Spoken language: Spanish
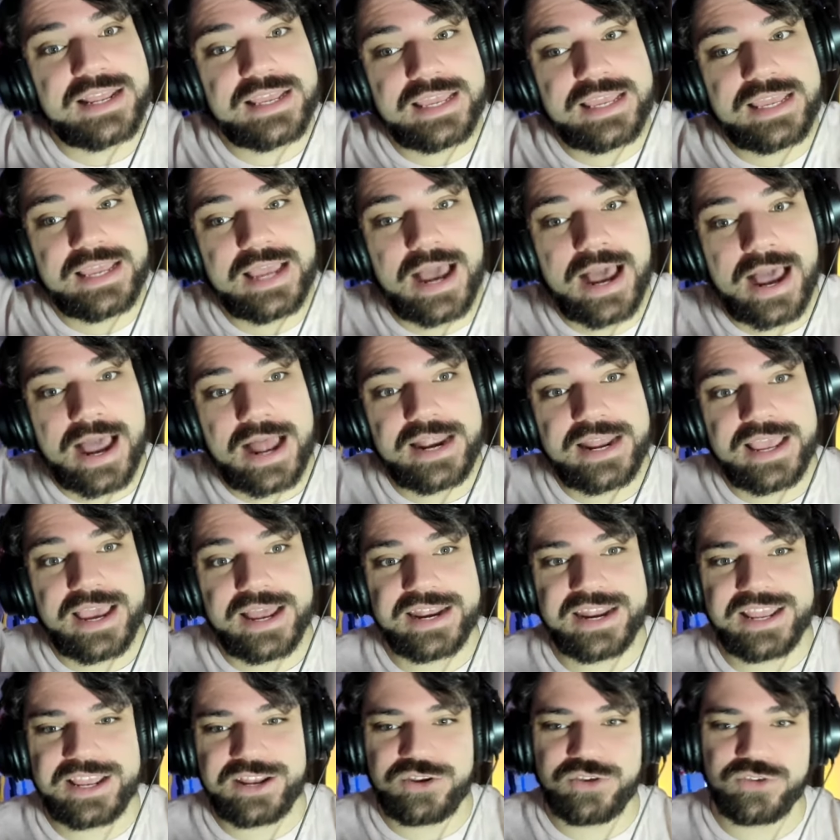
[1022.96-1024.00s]
y alias
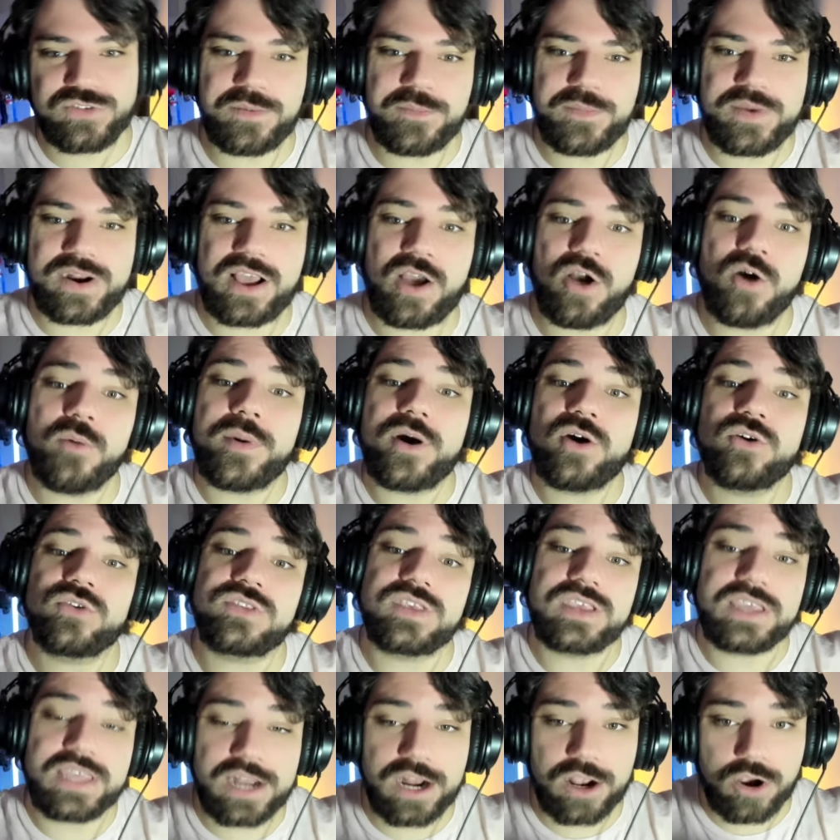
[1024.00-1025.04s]
Nick News en Mercado Pago si
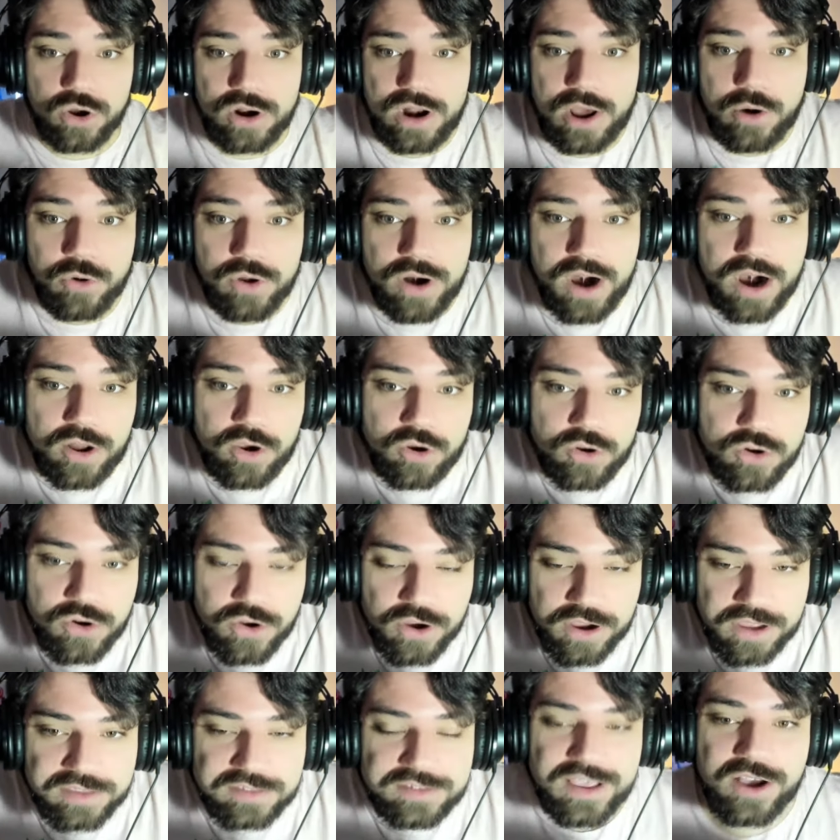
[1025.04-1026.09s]
quieren colaborar con lo
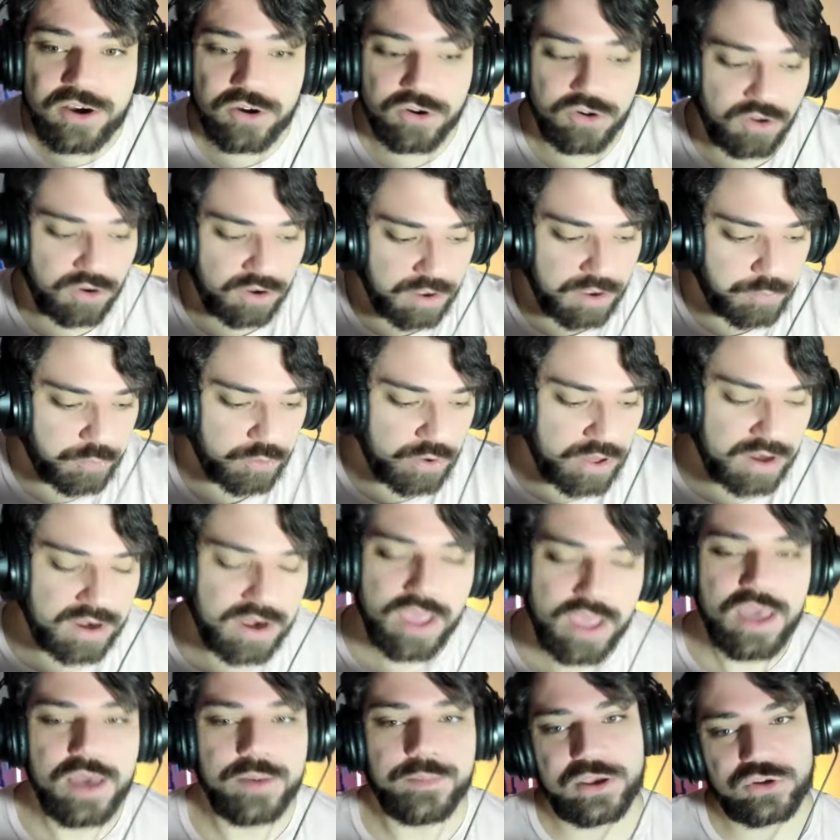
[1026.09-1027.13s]
que sea, con lo que puedan.
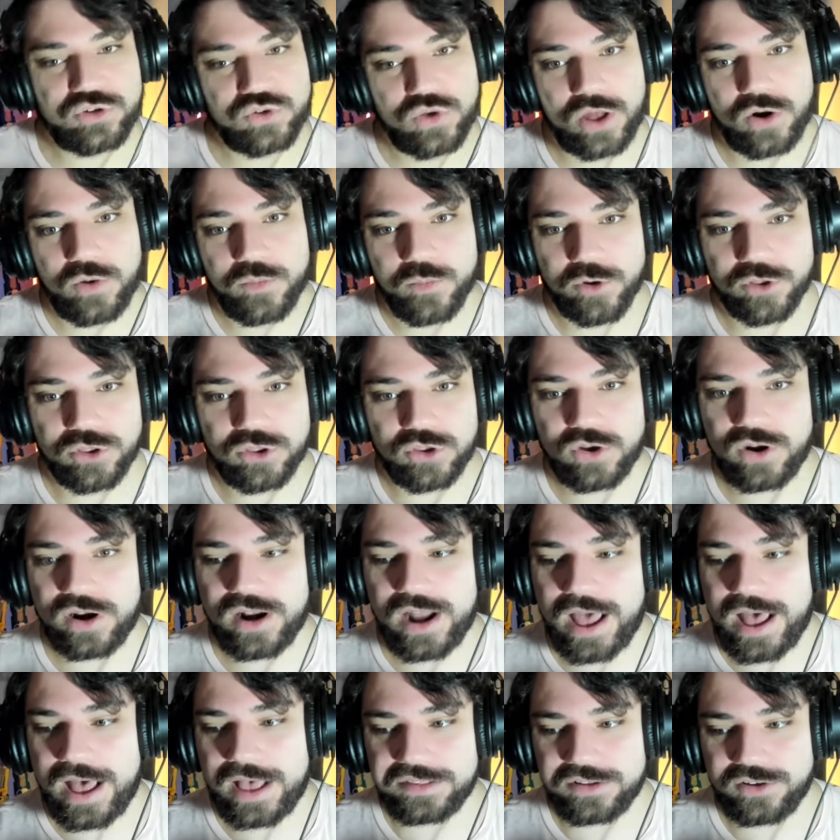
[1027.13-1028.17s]
Me ayudan un montón
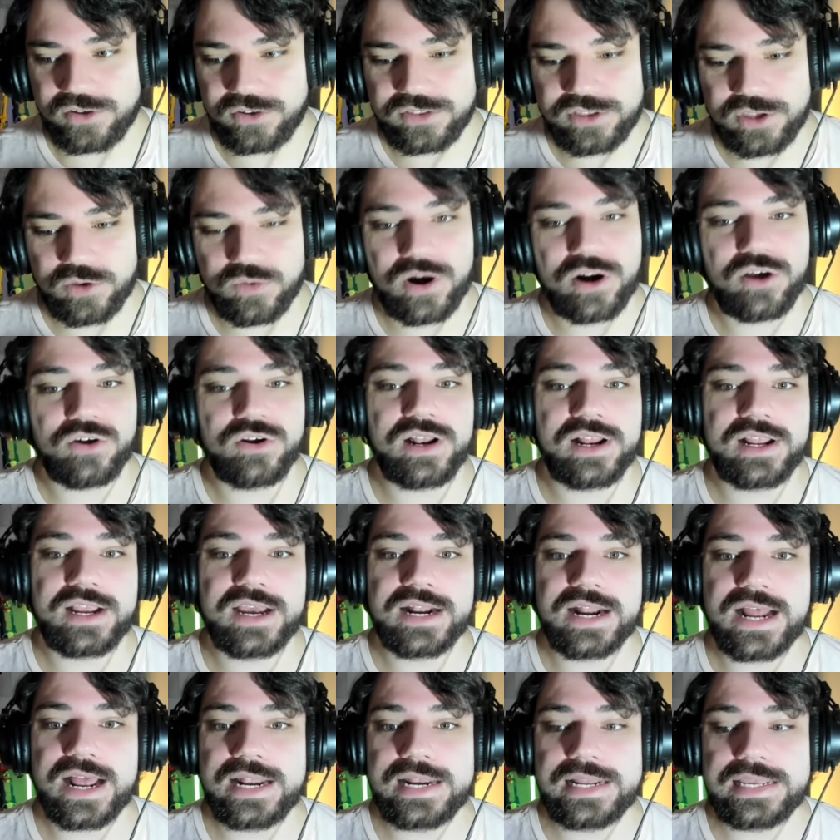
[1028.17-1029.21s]
a continuar con el
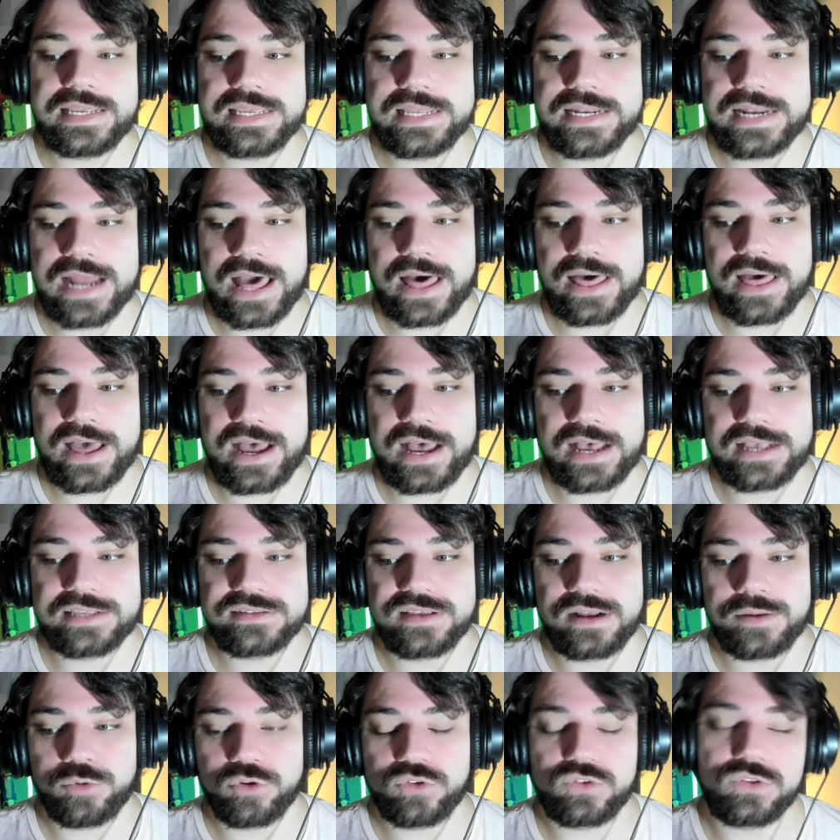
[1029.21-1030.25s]
canal y nada,
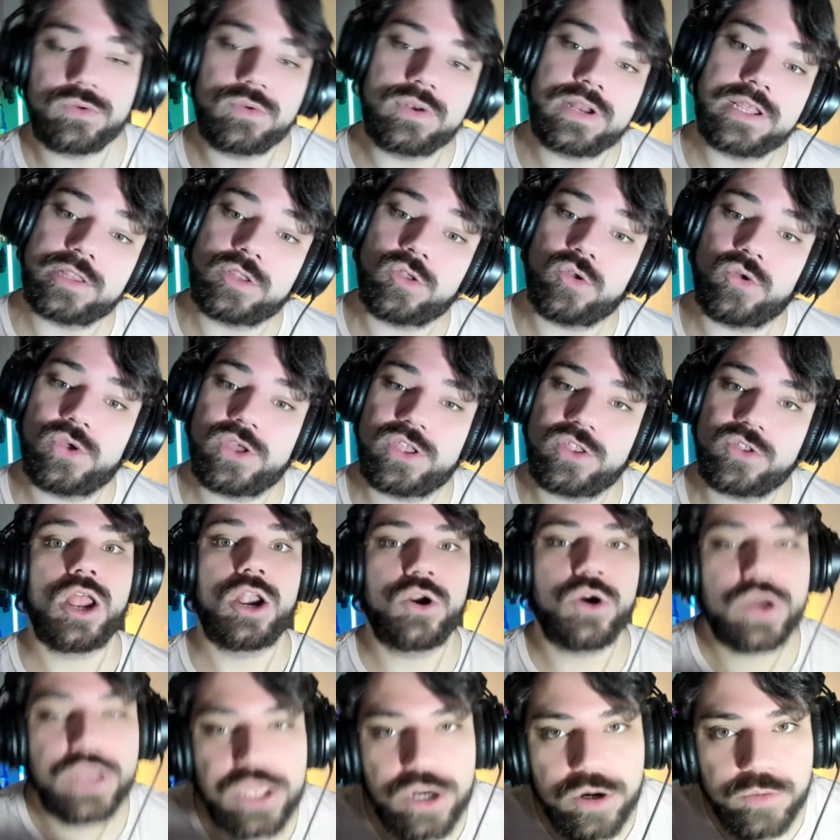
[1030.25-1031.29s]
hacer posible todo esto.
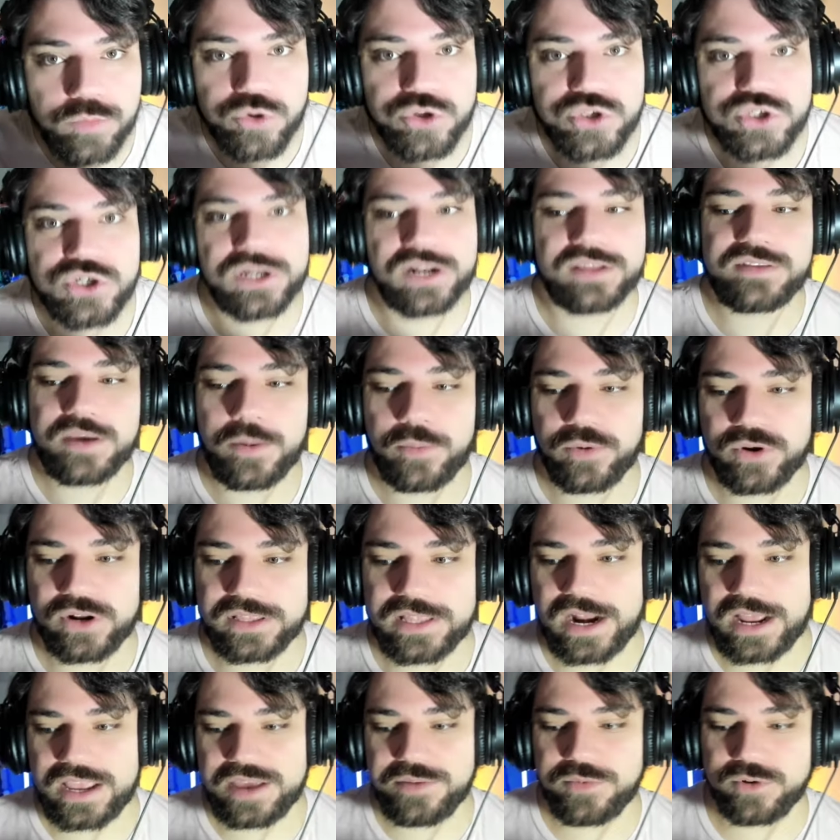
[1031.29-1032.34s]
Los quiero mucho, gracias por estar
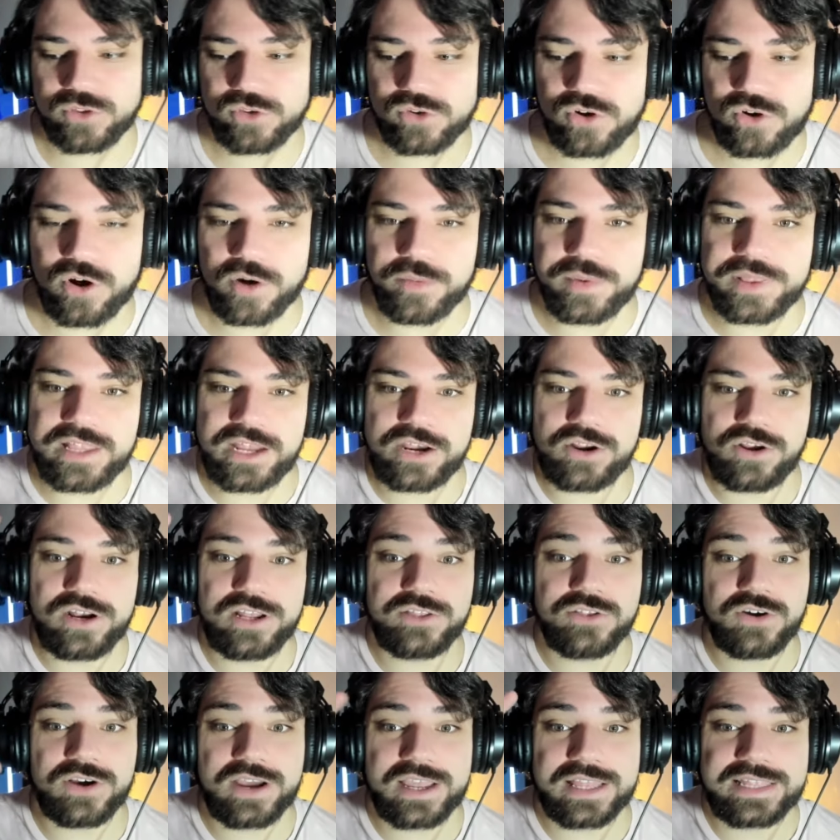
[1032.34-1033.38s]
ahí, por todos los comentarios
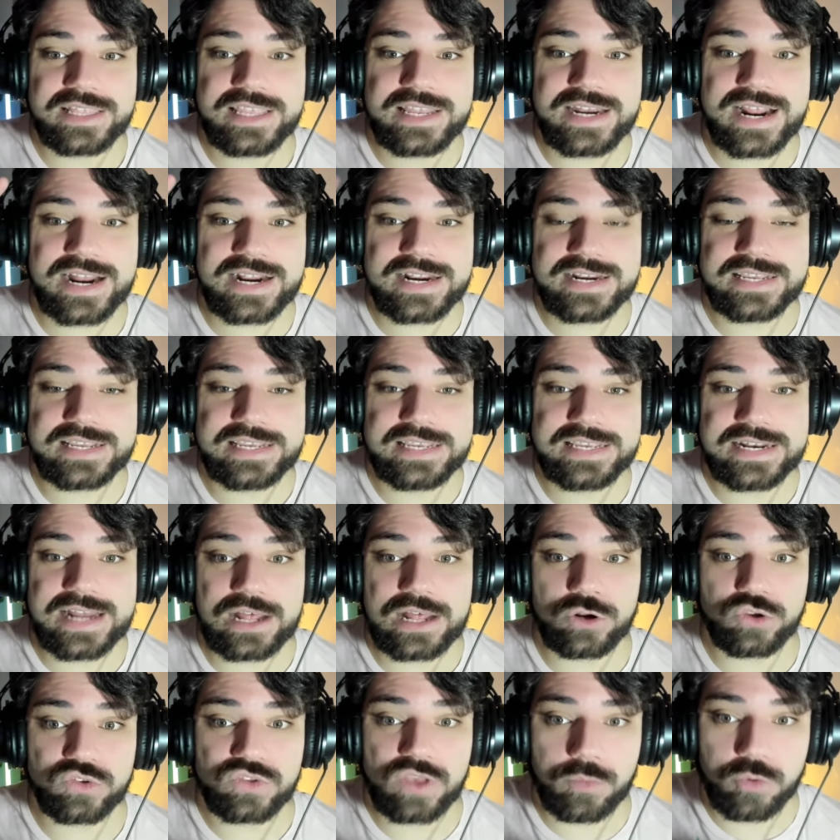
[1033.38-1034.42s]
lindos que tienen y nada,
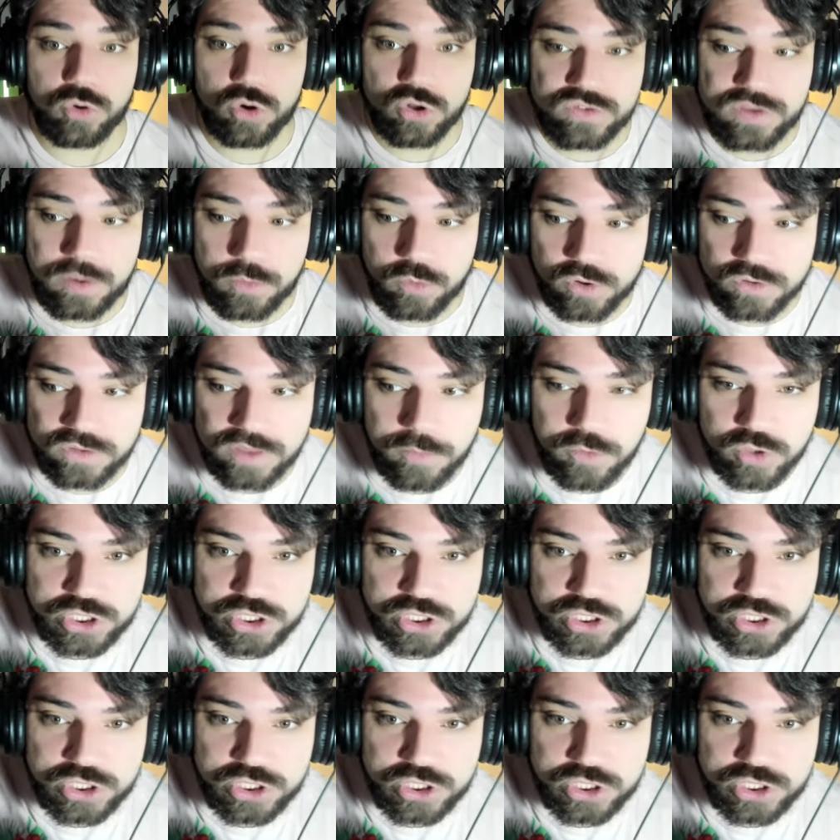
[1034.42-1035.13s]
los amo, los amo, los amo.